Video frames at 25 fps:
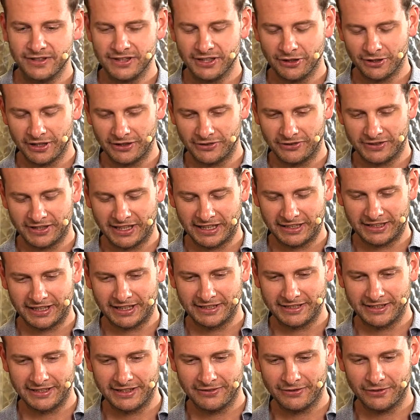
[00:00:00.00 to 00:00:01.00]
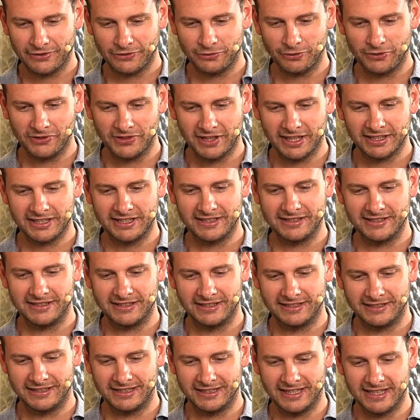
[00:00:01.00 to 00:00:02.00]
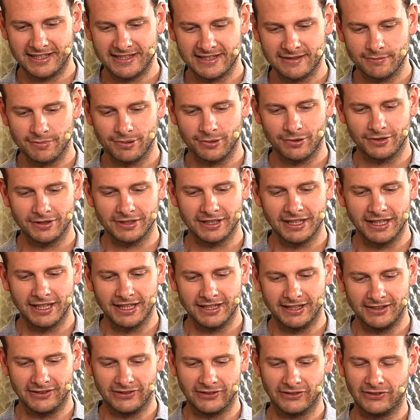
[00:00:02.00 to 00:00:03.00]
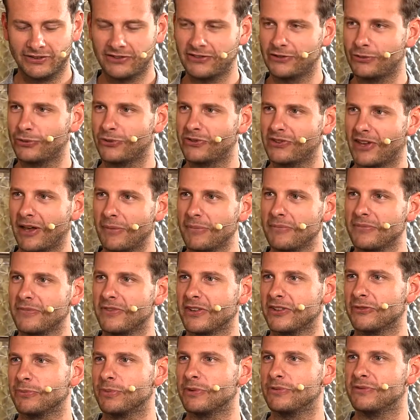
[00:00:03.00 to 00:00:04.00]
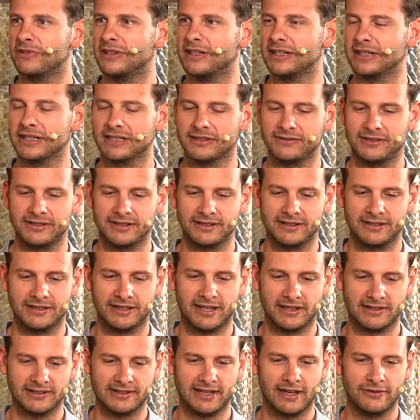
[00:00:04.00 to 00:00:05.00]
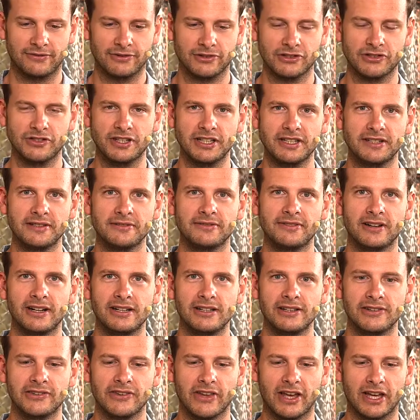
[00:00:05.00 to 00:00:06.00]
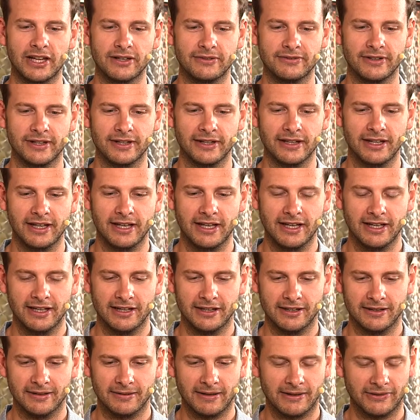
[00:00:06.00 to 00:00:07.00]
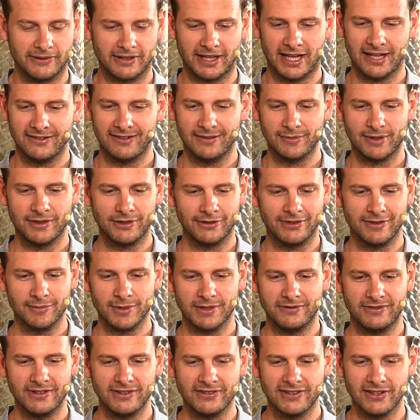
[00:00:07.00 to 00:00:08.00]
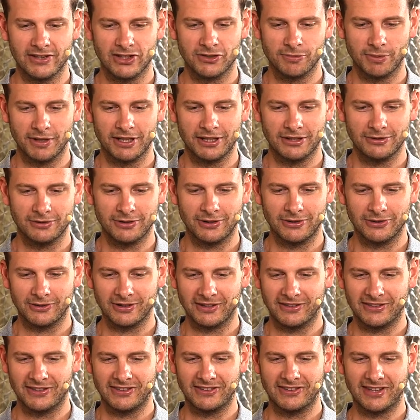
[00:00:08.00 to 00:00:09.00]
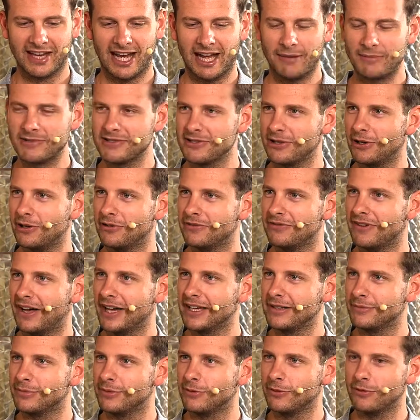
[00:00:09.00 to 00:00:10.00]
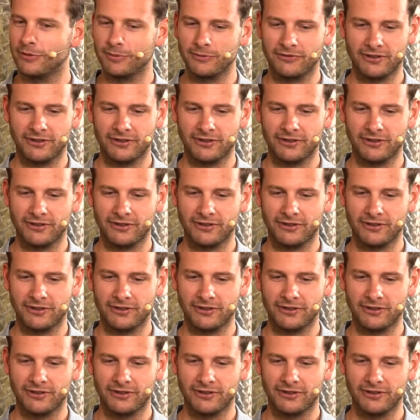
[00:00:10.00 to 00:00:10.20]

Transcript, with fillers: ich auch, also gerade das, was du gesagt hast, äh, den letzten Punkt, dieses Zusammen was bewegen. Ich mhm. finde, dafür steht die Pfalz einfach. Äh, also gerade wenn man irgendwie mit Winzern spricht oder so, dann sind sie abends noch auf Weinproben,